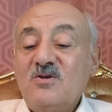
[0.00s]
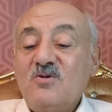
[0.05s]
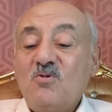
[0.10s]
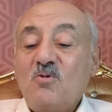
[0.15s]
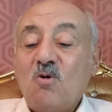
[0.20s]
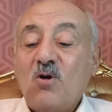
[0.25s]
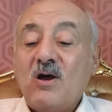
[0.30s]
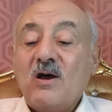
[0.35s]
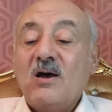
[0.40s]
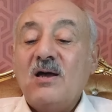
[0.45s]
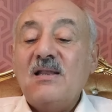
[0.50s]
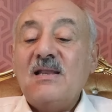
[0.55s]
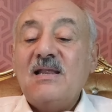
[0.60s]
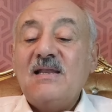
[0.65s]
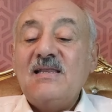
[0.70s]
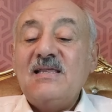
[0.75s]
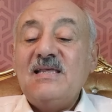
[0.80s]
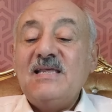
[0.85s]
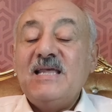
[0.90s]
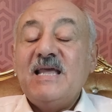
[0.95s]
وقال
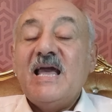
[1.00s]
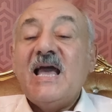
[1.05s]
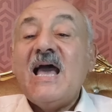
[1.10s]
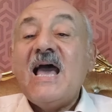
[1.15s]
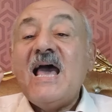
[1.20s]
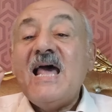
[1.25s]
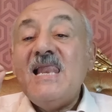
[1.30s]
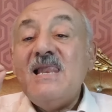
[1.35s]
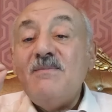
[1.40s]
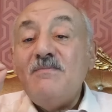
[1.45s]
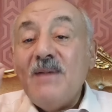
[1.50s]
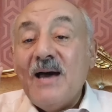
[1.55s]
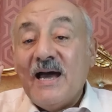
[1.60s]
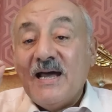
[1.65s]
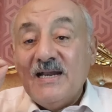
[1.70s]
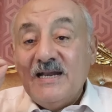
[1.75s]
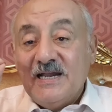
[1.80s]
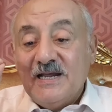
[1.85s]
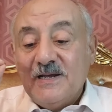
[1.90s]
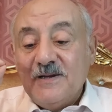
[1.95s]
لي
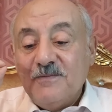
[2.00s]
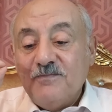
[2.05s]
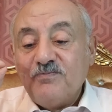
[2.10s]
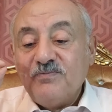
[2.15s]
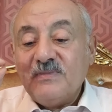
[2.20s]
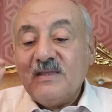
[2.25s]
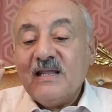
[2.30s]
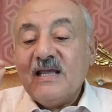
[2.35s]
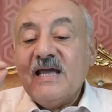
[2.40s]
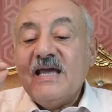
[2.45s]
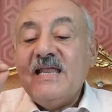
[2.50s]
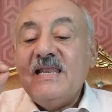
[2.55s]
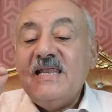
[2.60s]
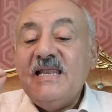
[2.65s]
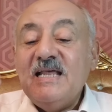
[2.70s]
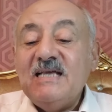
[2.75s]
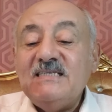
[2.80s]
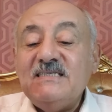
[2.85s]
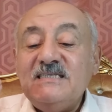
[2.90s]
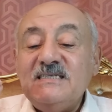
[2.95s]
المعنى
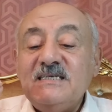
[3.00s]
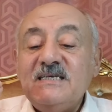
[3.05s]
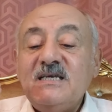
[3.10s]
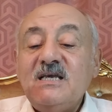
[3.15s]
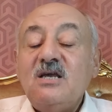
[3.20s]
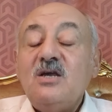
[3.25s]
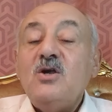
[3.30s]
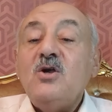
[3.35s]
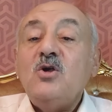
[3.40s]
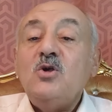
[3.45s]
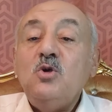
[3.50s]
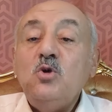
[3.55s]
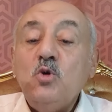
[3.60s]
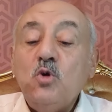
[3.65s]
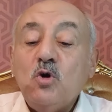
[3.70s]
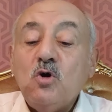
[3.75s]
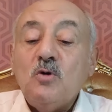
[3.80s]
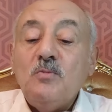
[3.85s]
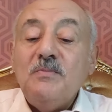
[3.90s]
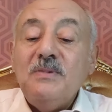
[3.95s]
الذي
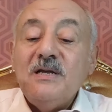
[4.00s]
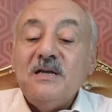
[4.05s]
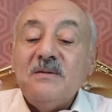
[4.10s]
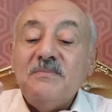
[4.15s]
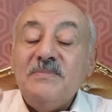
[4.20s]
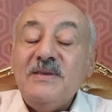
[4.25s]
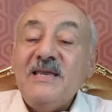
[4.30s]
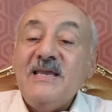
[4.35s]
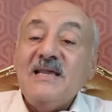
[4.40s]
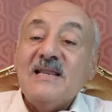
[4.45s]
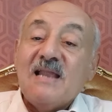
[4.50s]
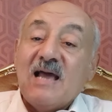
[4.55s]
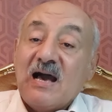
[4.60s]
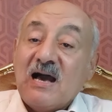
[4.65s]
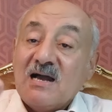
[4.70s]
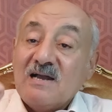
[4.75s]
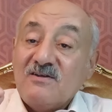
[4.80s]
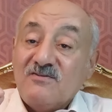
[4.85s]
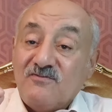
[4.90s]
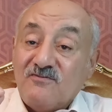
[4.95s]
يخبر به
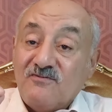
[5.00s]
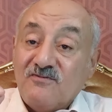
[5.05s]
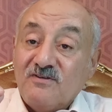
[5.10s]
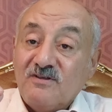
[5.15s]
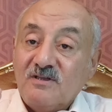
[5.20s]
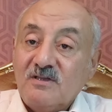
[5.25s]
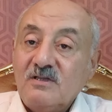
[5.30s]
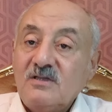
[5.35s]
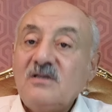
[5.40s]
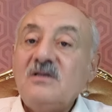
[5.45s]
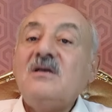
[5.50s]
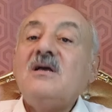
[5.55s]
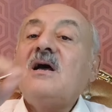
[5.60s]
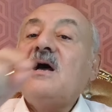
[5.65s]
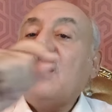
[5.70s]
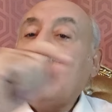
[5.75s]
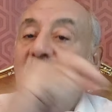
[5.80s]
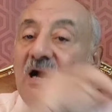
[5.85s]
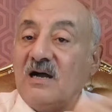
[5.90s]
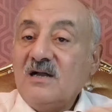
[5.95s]
الحرف
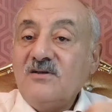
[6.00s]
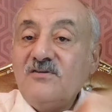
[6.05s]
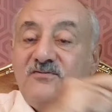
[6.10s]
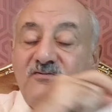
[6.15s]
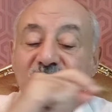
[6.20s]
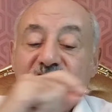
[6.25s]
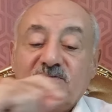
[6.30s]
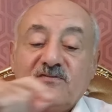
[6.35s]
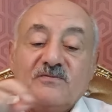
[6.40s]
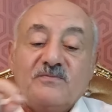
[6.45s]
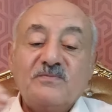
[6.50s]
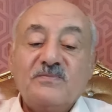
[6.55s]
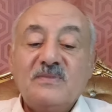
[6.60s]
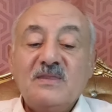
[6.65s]
حرف